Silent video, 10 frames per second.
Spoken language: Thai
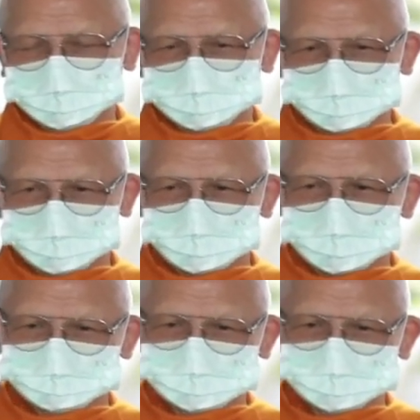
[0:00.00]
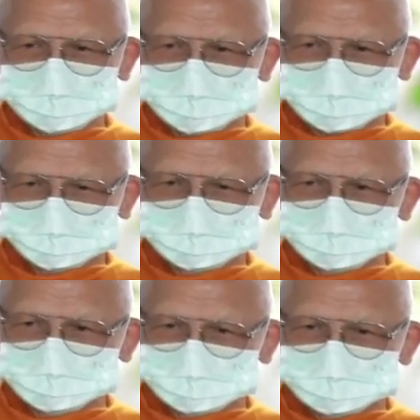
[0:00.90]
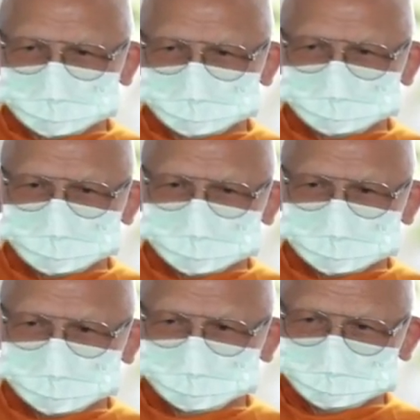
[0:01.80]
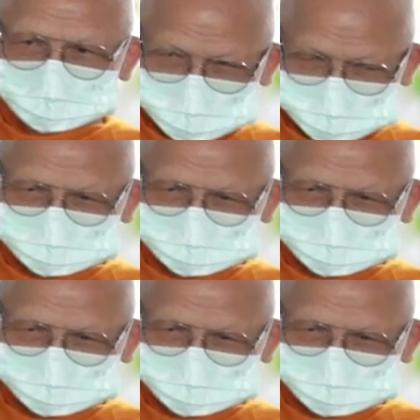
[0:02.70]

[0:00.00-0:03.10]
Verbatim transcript: รู้ความจริงนี้แล้ว จิตตะภาวนาย่อมเกิด